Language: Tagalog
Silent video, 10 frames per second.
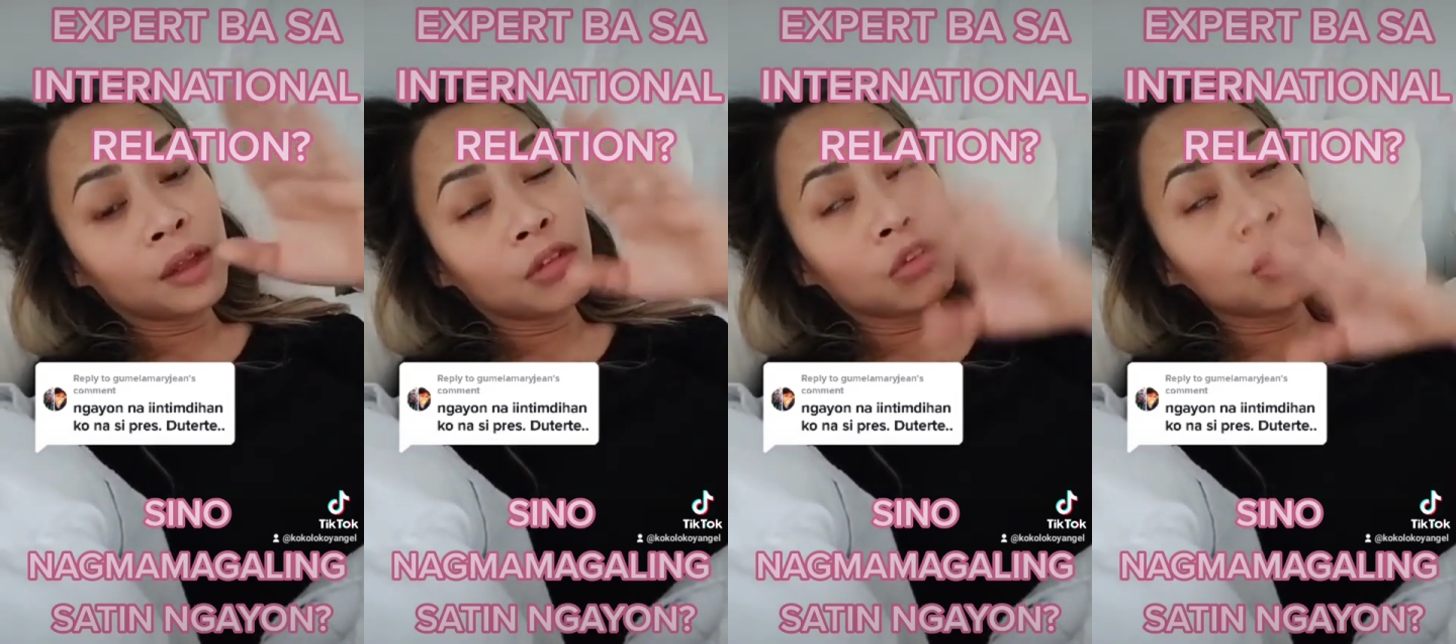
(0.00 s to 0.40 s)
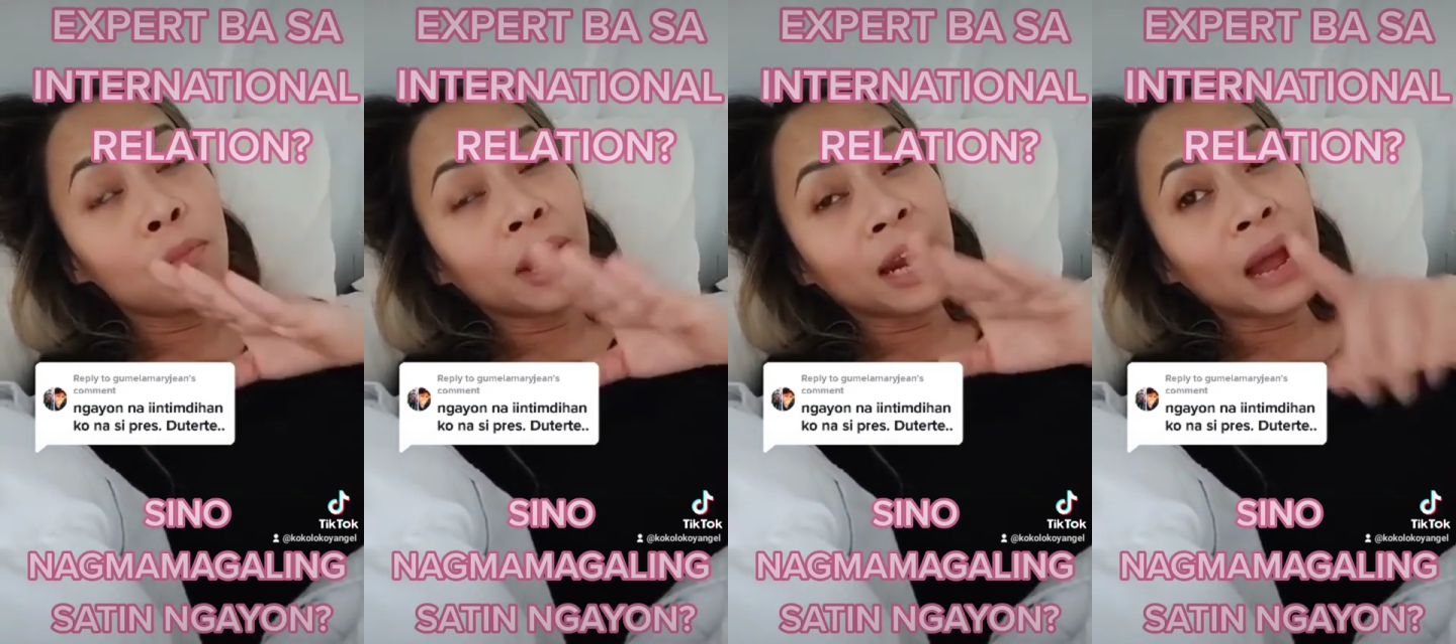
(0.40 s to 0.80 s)
So yung
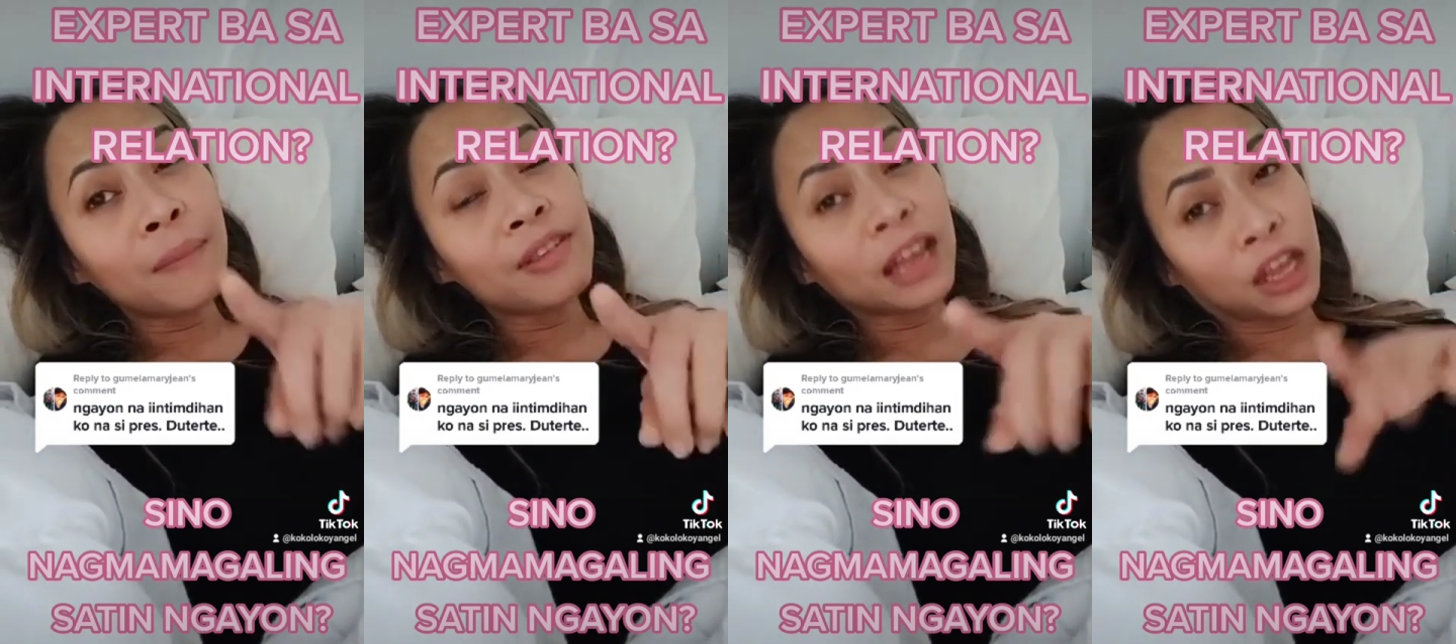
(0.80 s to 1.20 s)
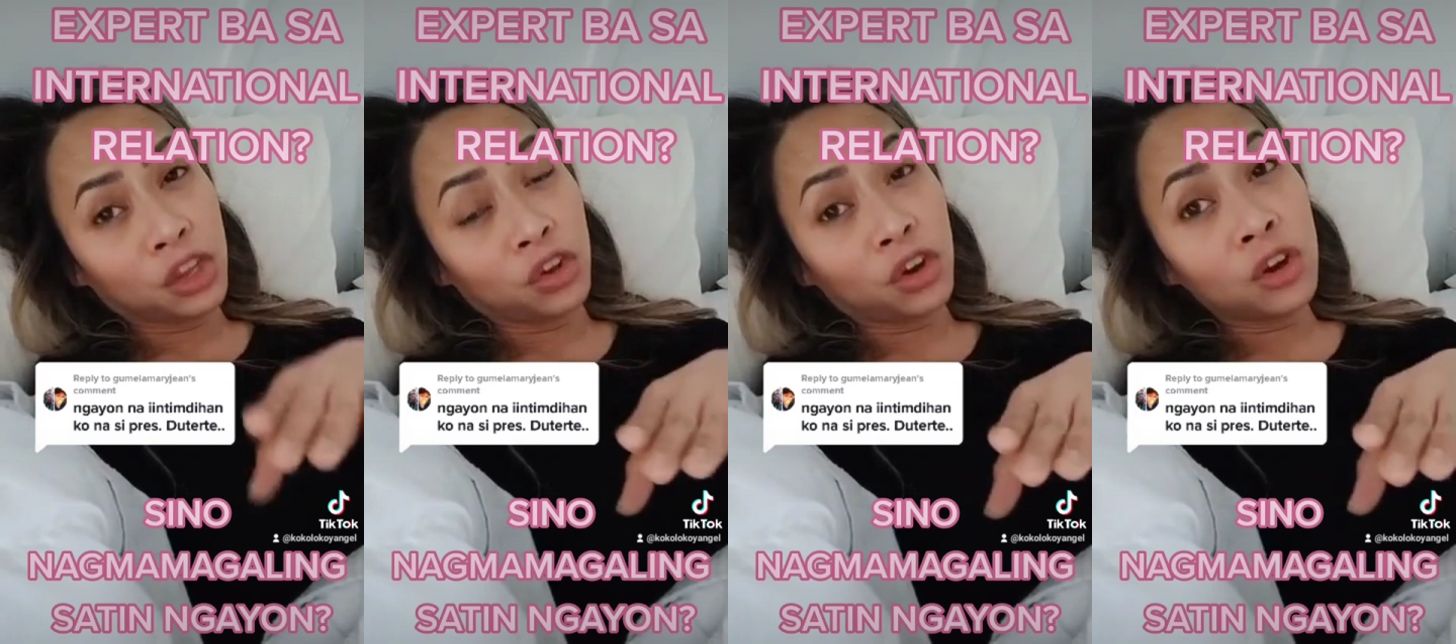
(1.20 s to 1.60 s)
marami sa
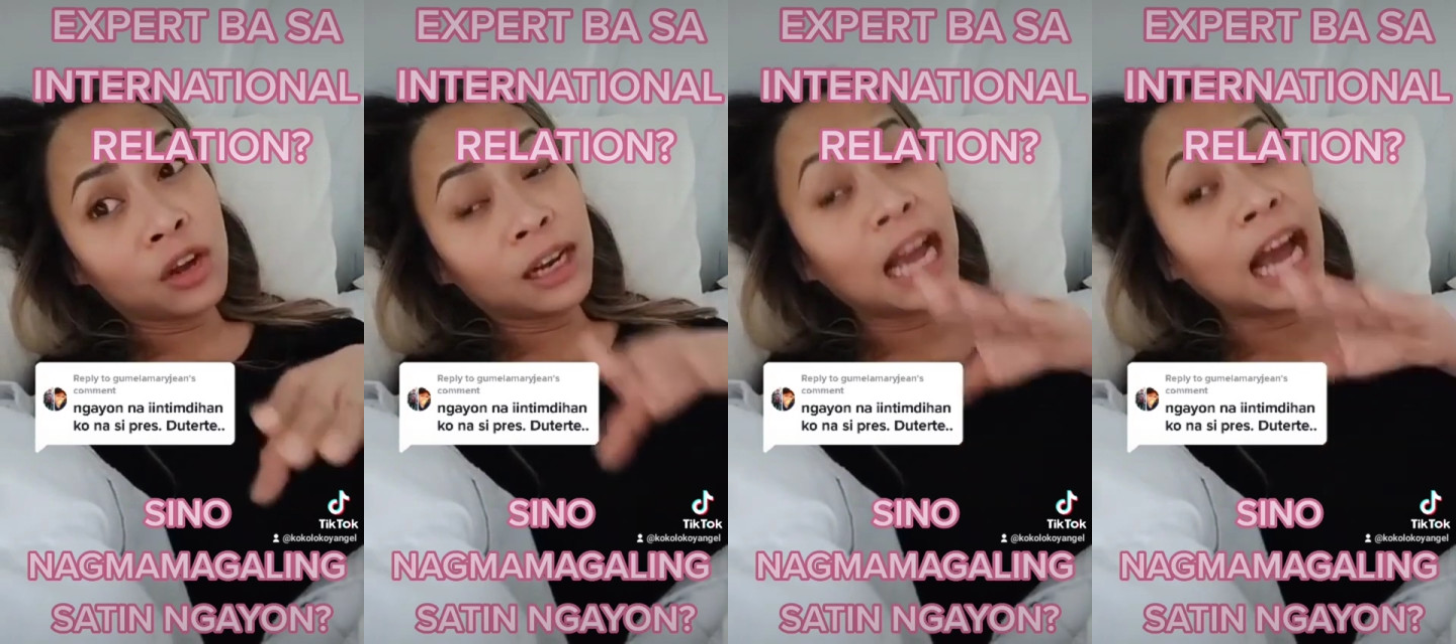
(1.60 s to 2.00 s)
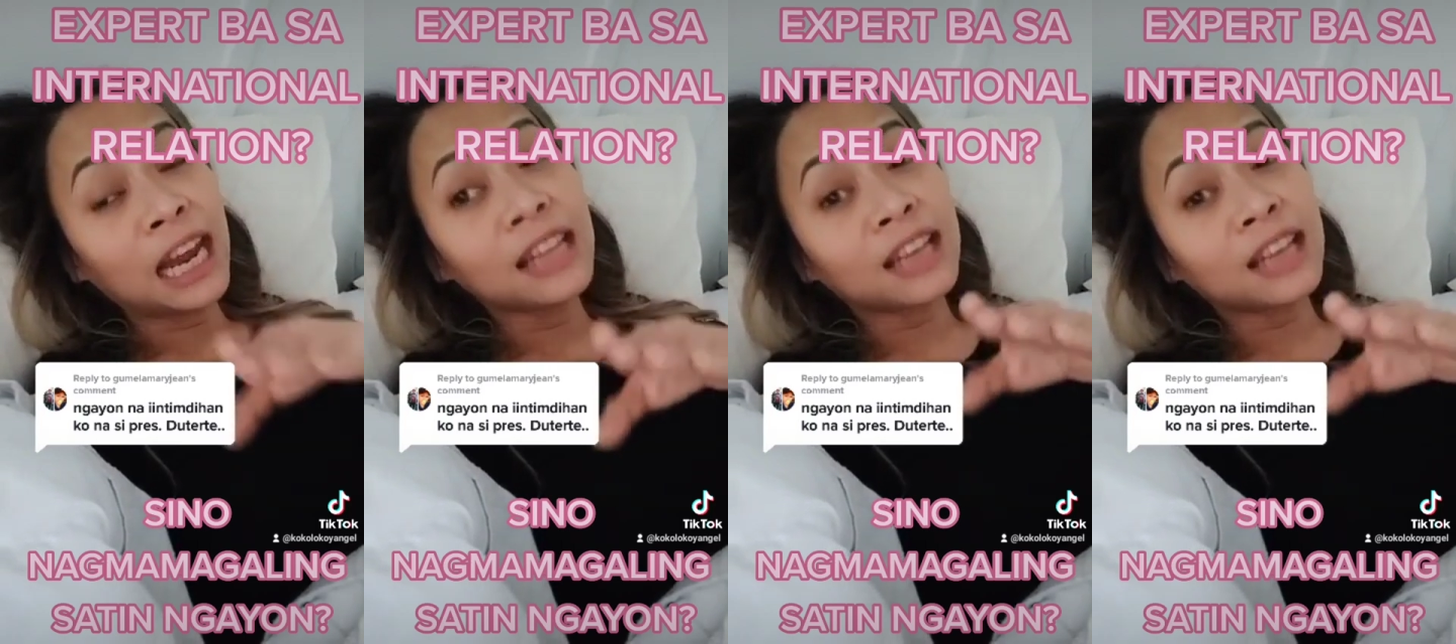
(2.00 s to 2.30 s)
inyo, nagalit